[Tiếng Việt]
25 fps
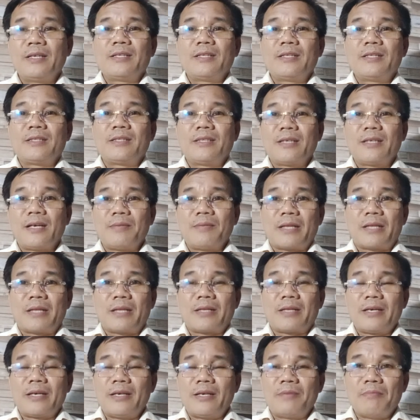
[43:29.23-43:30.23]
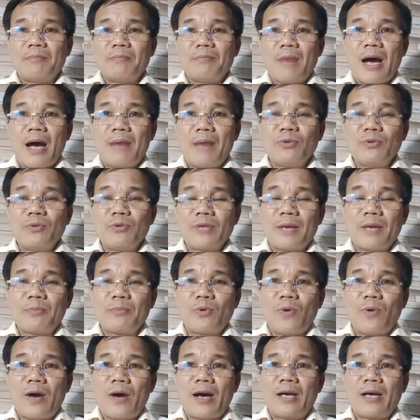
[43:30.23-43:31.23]
Chứ các bạn thấy không, ba bốn năm
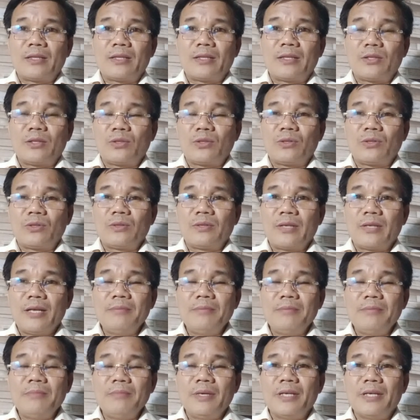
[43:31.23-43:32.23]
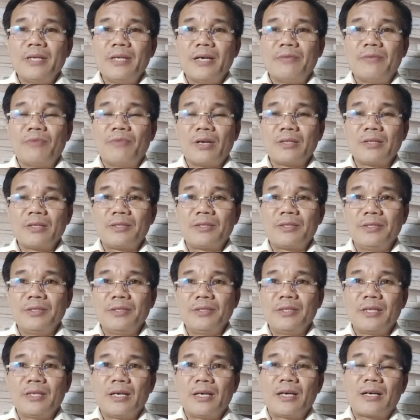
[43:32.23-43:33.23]
qua đến bây giờ vẫn
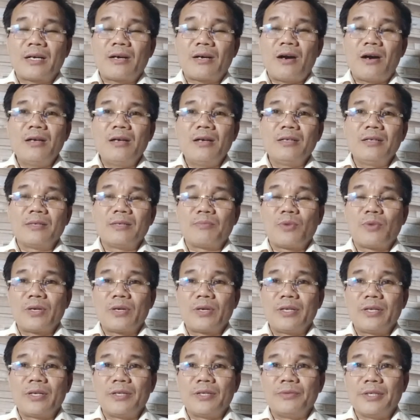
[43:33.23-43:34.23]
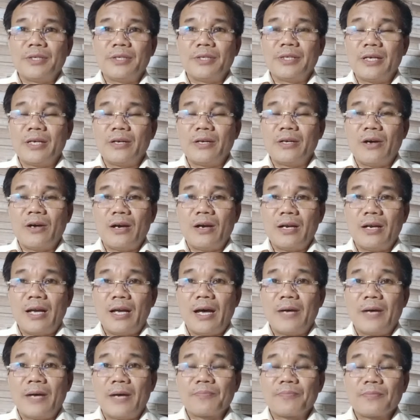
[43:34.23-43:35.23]
chưa có được một cái điều gì để gọi
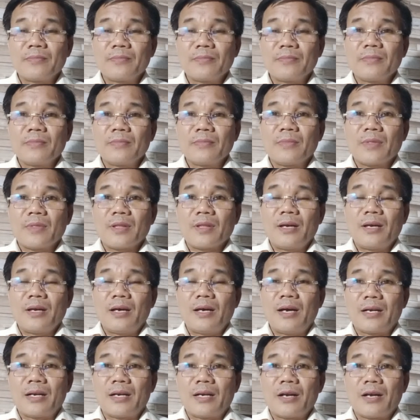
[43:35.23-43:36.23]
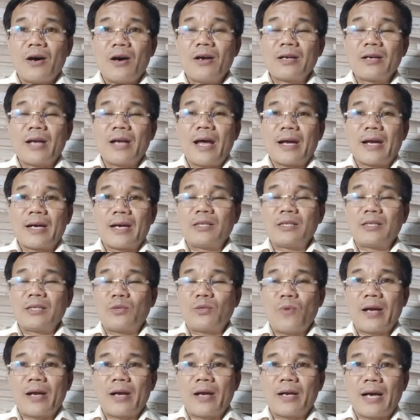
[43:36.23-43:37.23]
là à, rõ ràng, khách
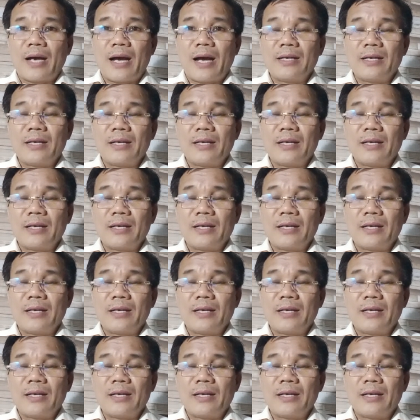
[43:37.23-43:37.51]
quan cả.